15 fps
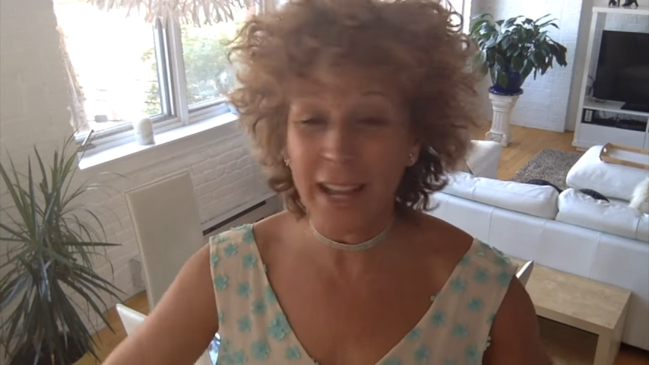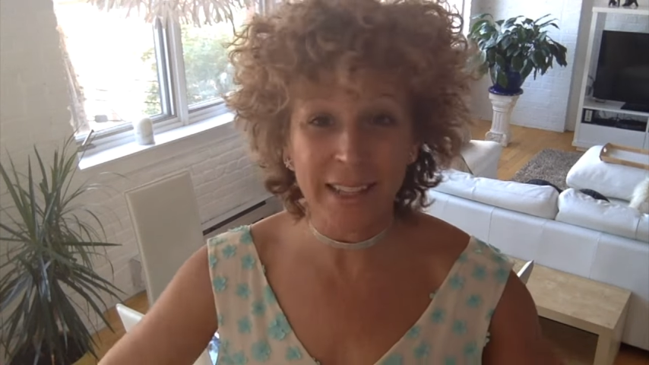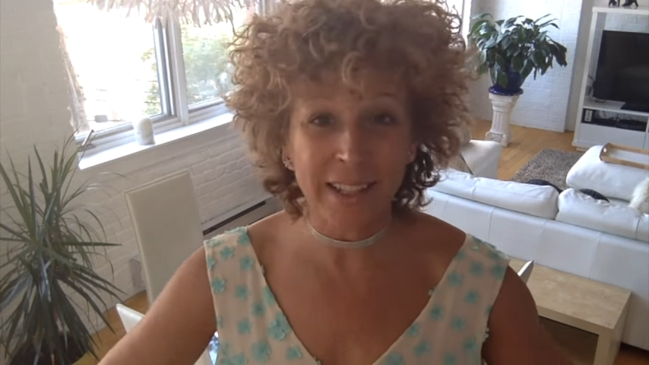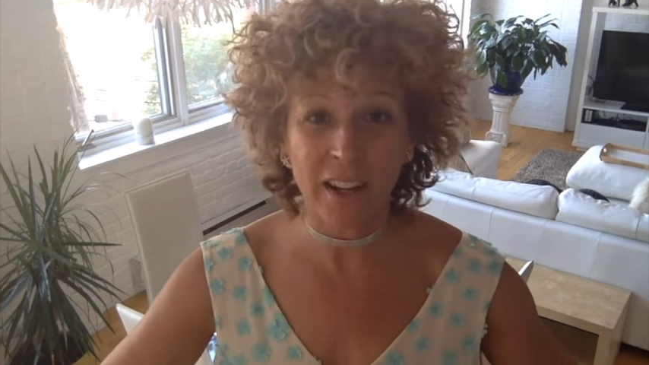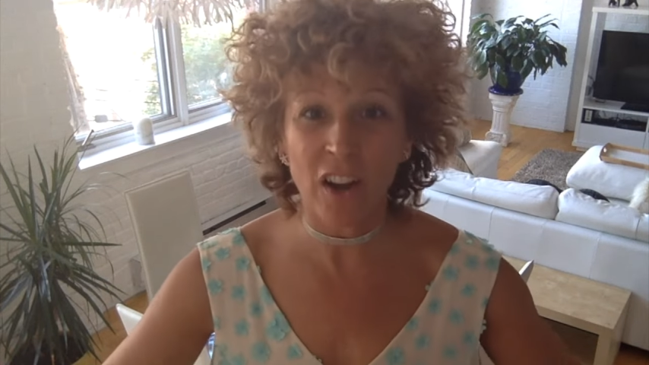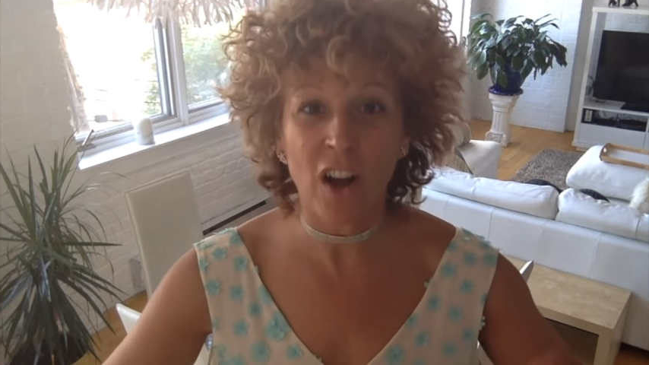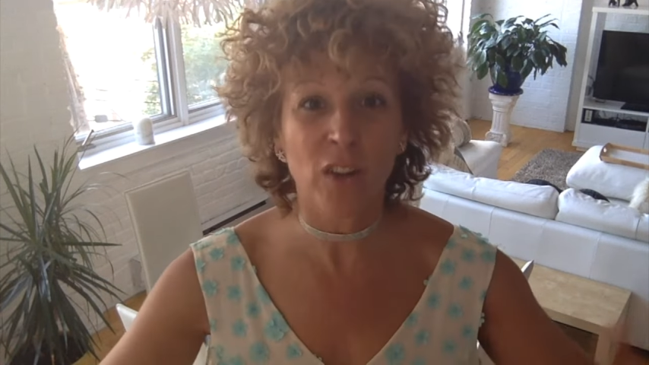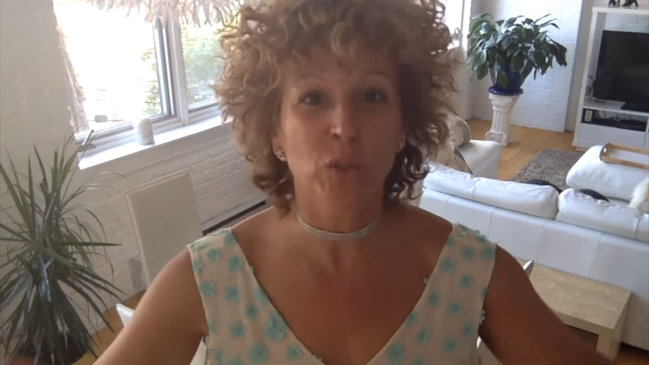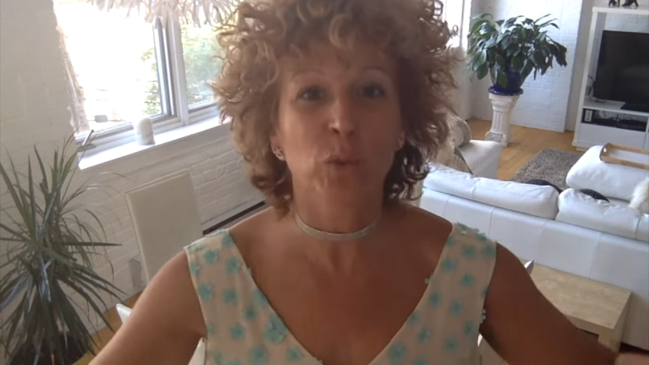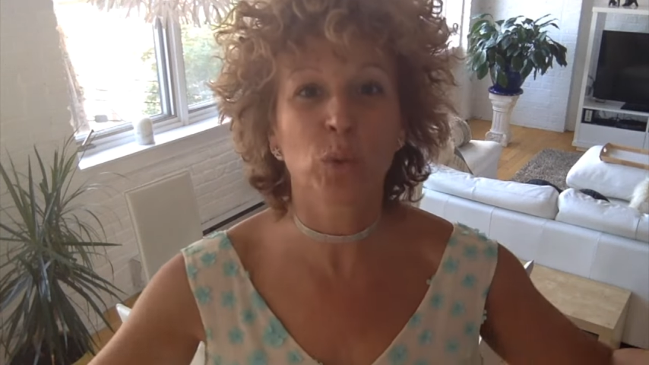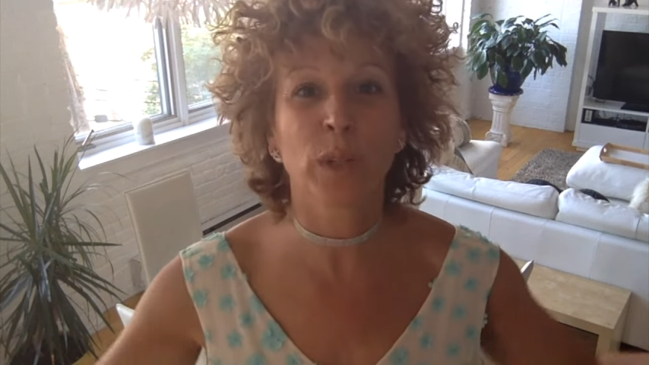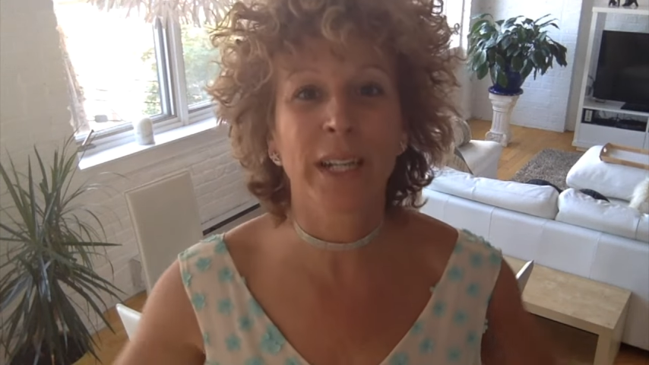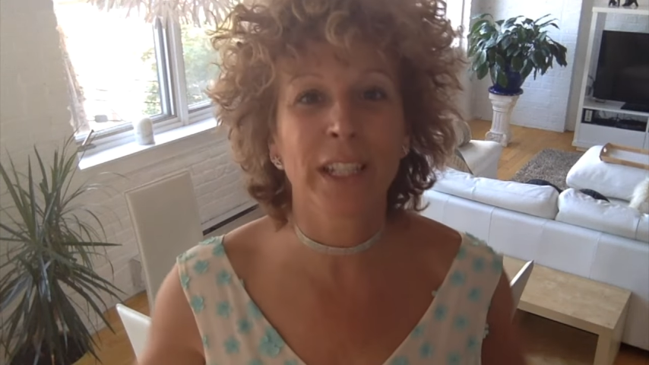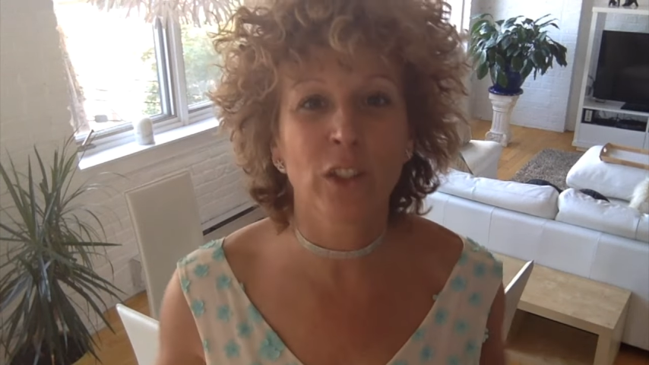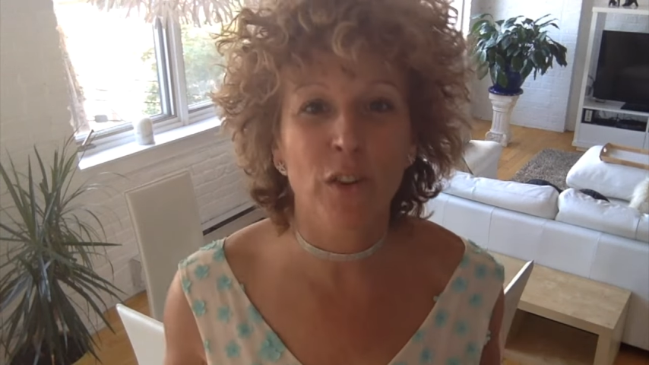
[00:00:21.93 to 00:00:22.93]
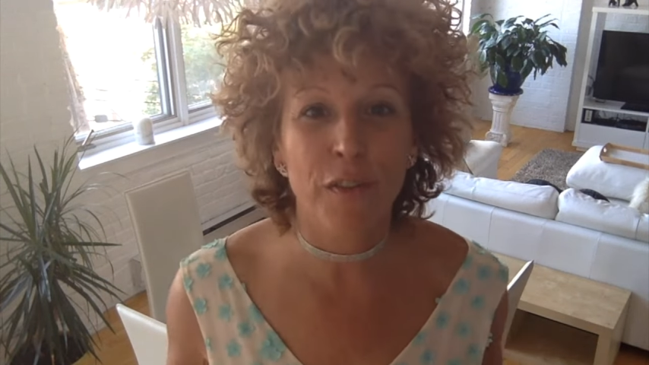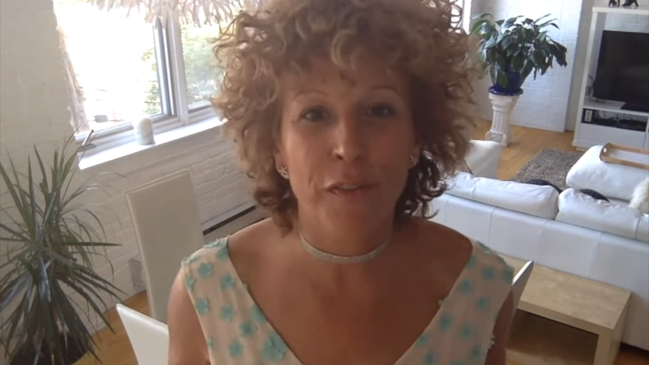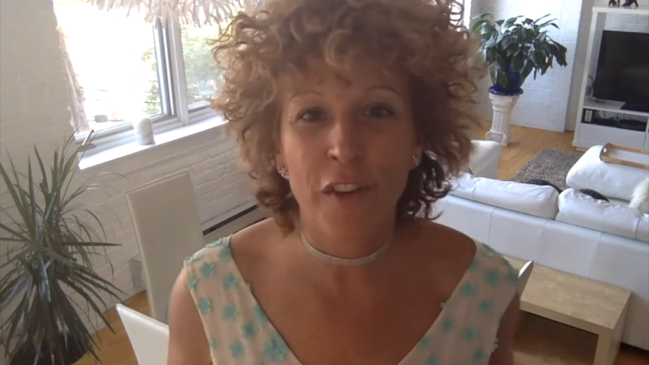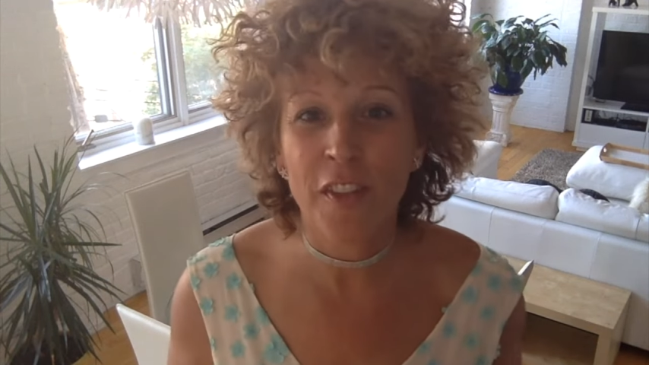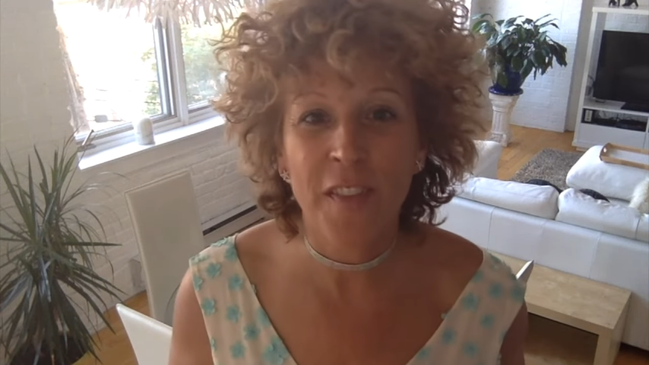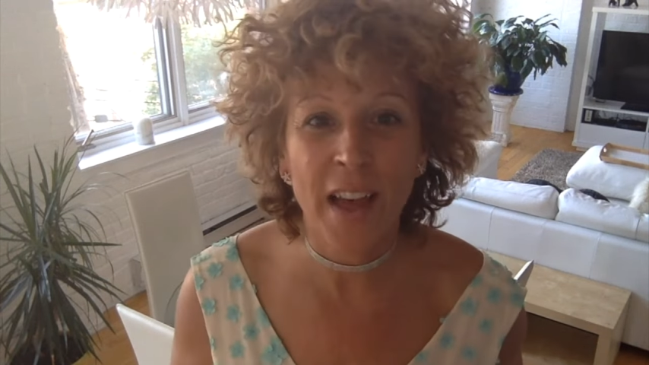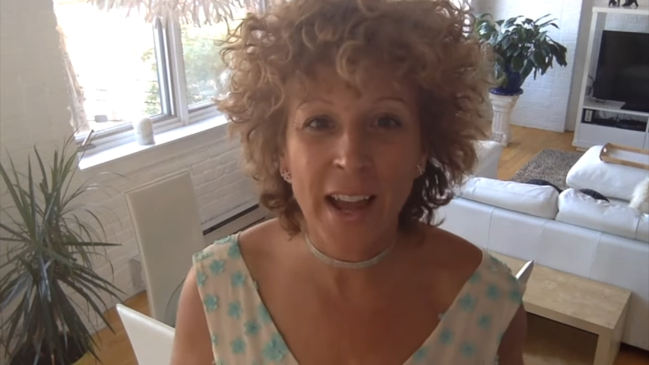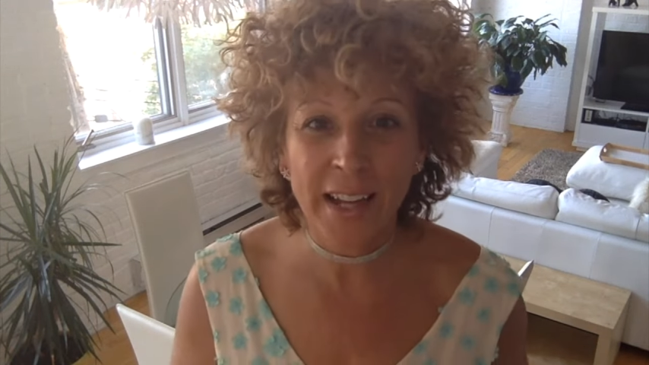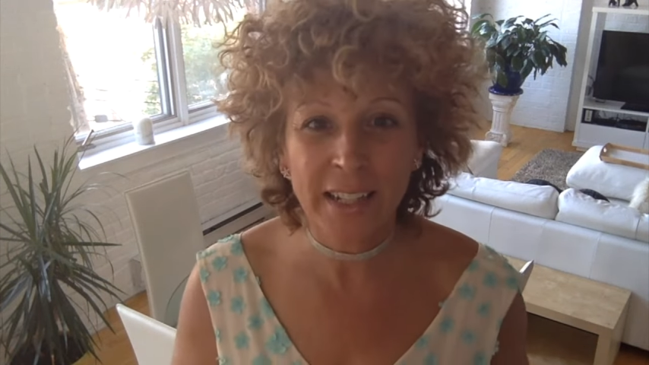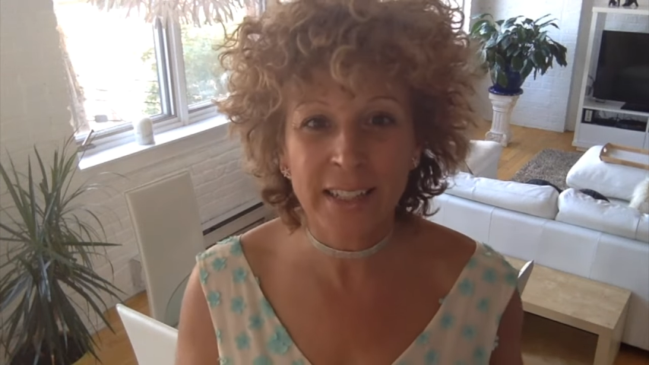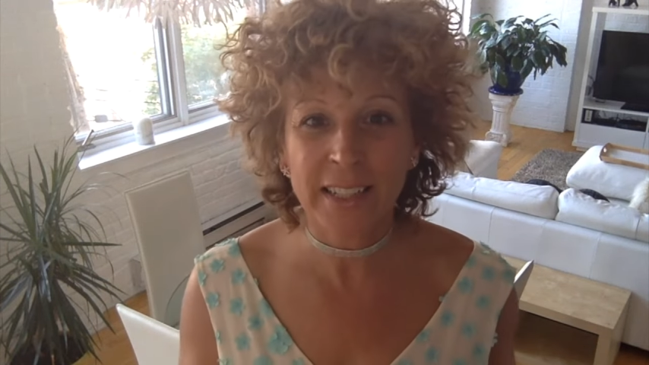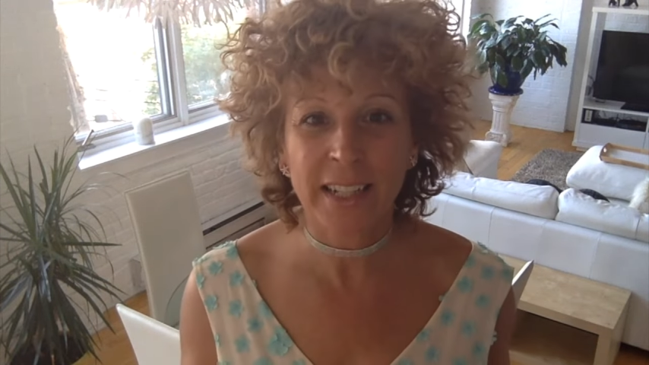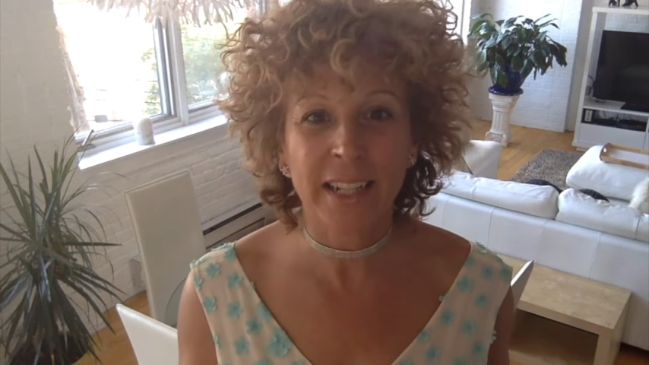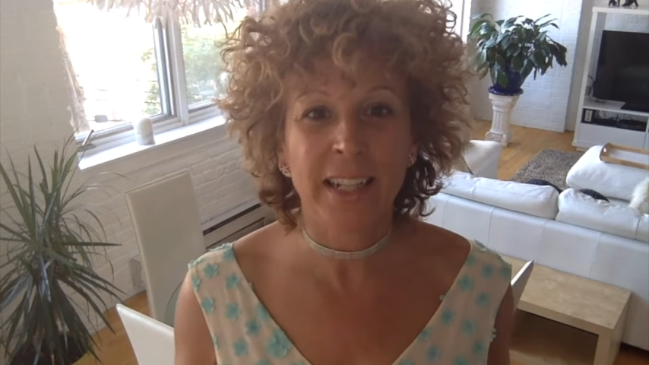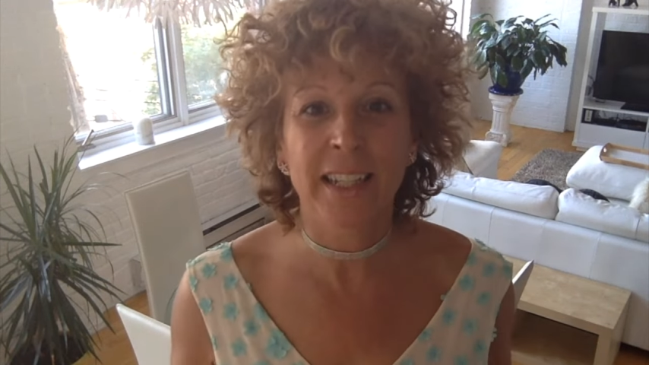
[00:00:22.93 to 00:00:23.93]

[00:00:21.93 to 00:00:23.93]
être entouré de fenêtres